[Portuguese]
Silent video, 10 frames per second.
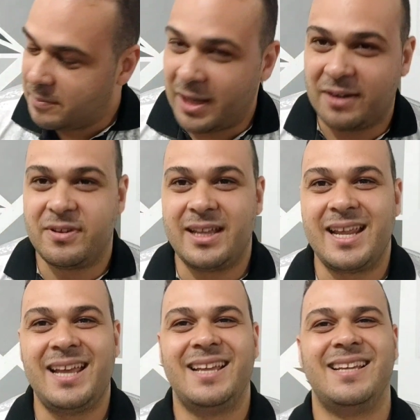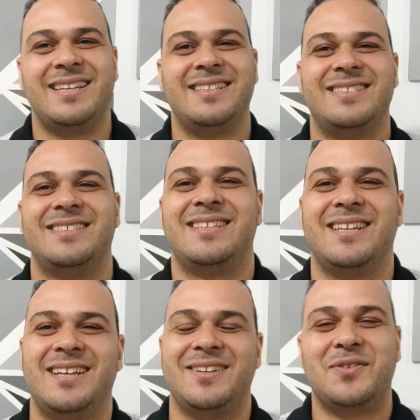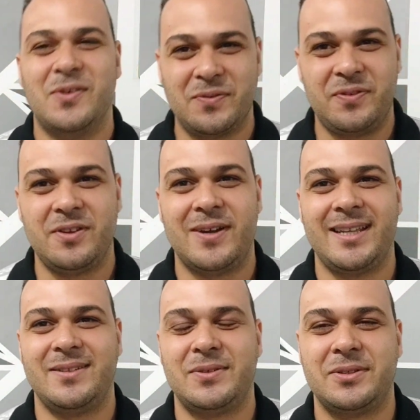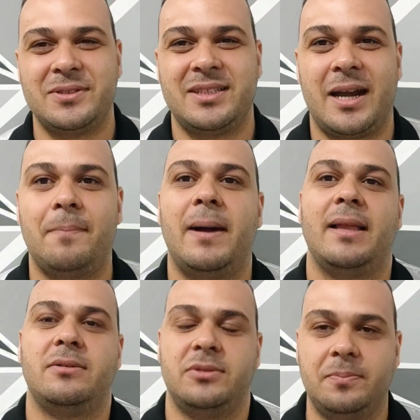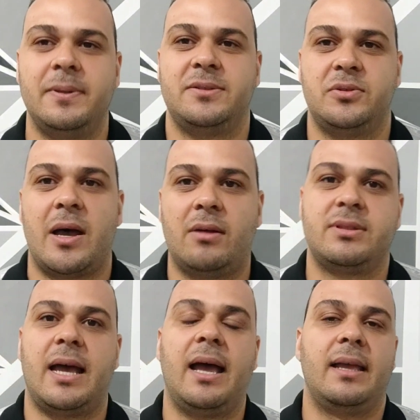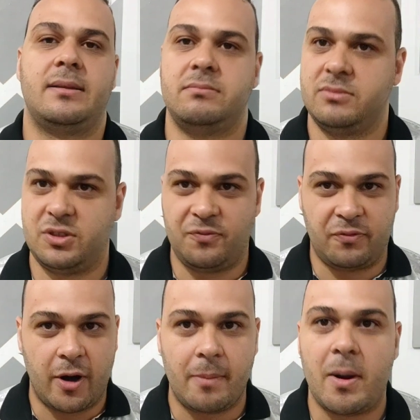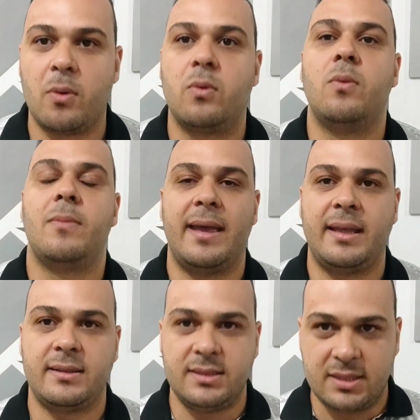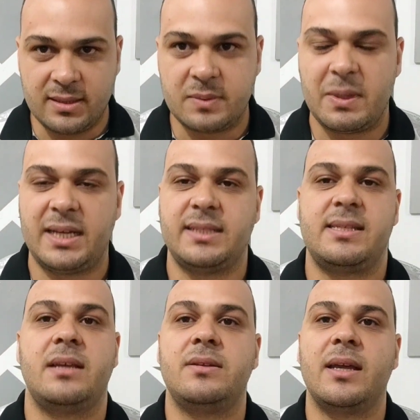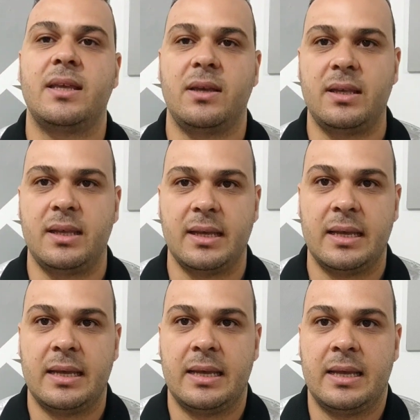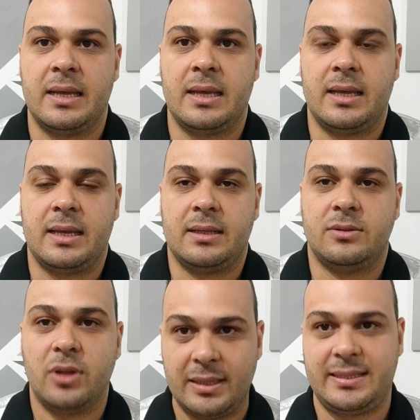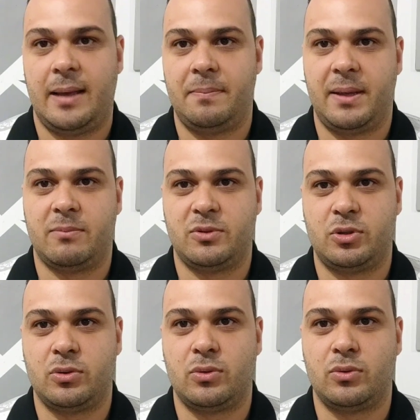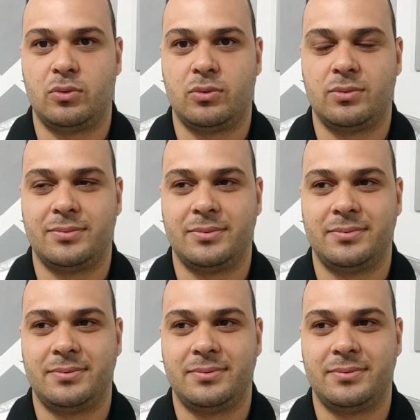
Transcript: Bora ver, né? Confio aí no trabalho do pessoal, tá? De forma alguma é desmerecendo é que nós sabemos o,